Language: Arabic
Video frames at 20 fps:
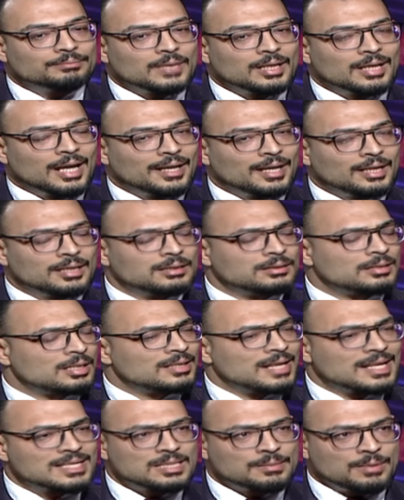الحقيقه هنقدر
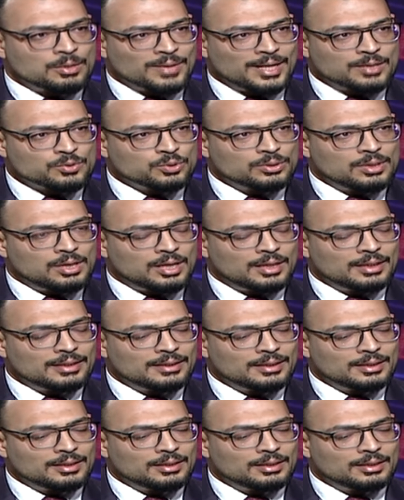يعني نقسم انواع الصداع
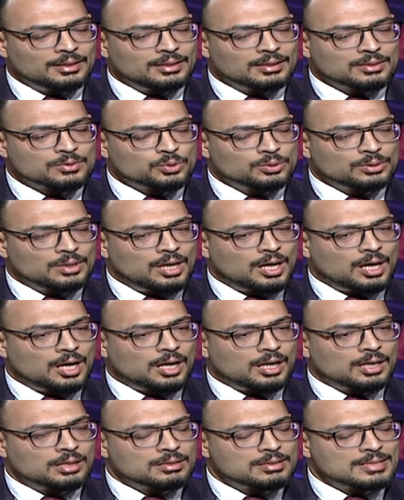
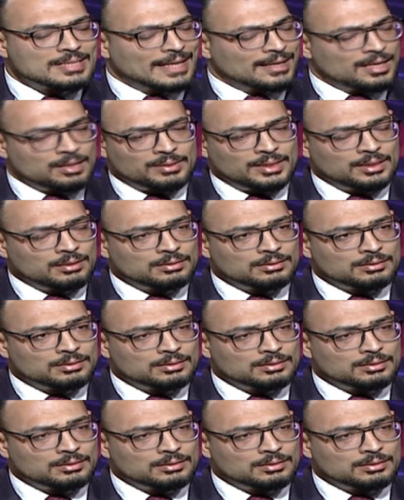لصداع ثانوي